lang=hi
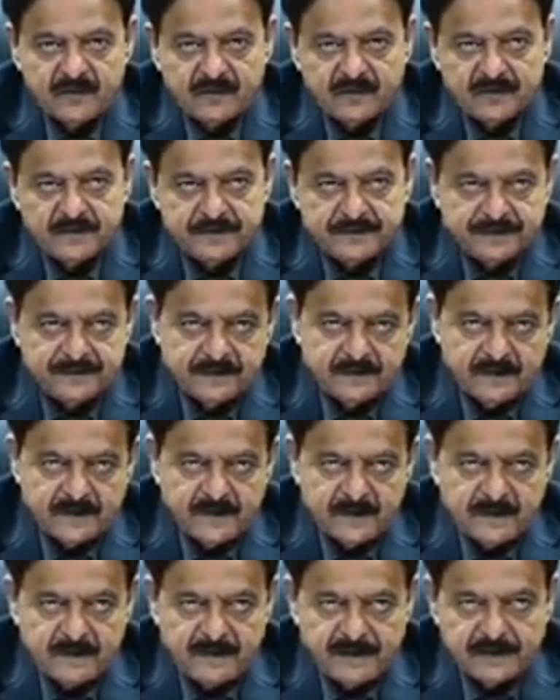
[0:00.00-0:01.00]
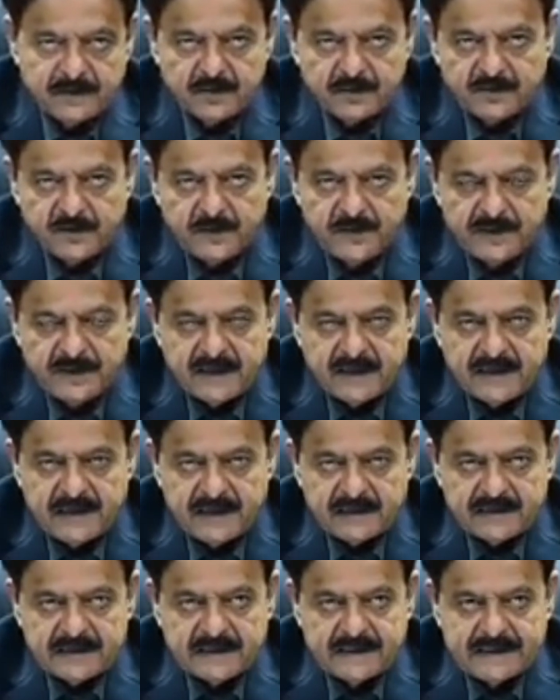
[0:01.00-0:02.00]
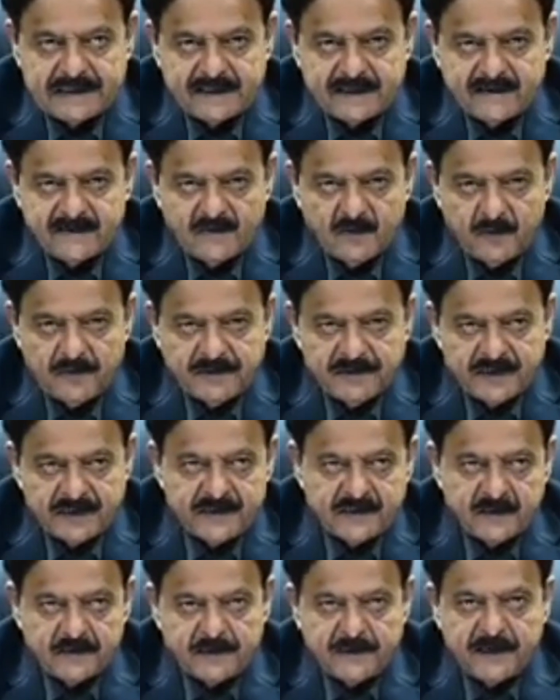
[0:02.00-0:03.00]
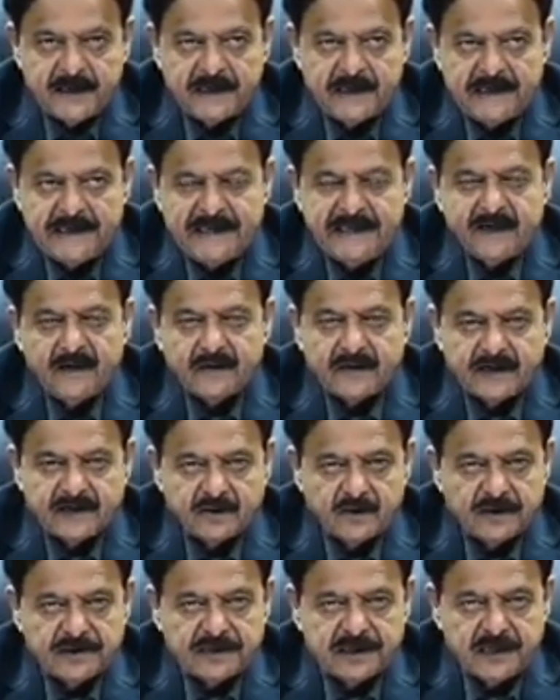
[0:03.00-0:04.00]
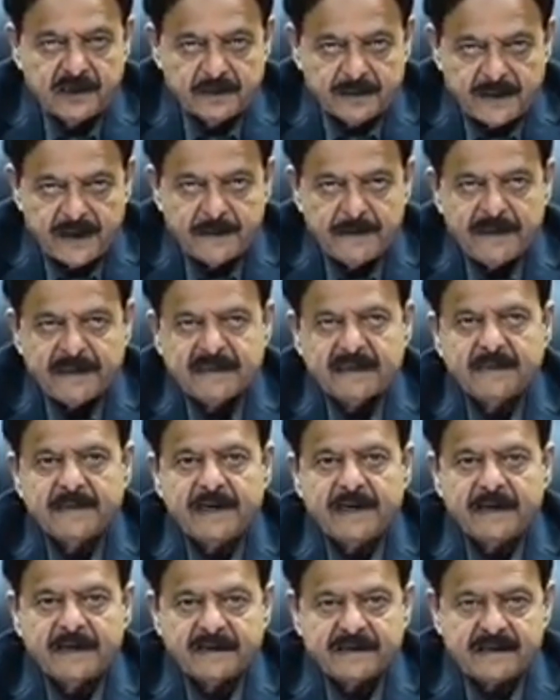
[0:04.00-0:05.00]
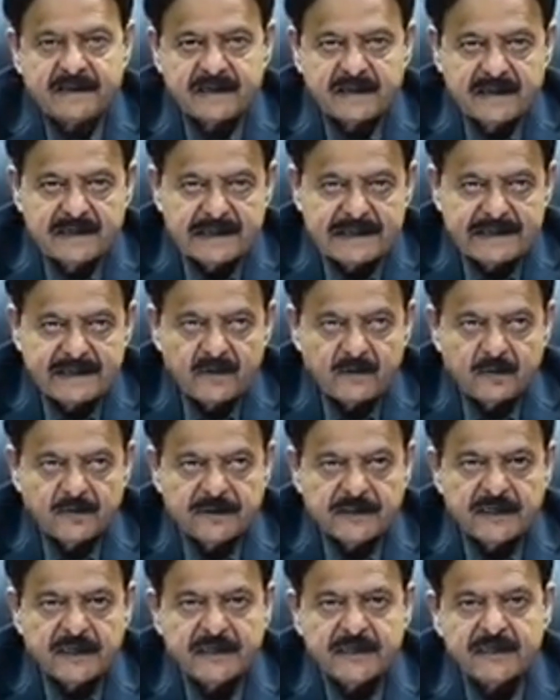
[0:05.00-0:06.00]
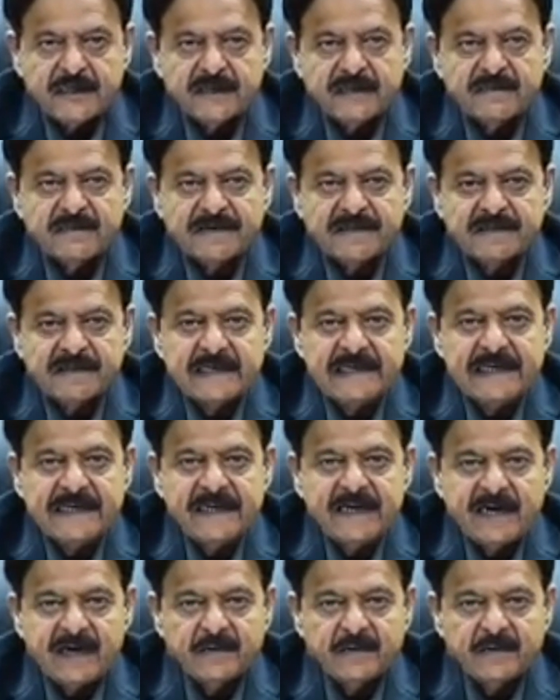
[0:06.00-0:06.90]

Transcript: तो हम्म, बच्चों से भी दरख्वास्त है कि वो भी ज़्यादा पढ़ें और एजुकेशन डिपार्टमेंट से भी रिक्वेस्ट करेंगे कि कुछ क्रेडिट आवर्स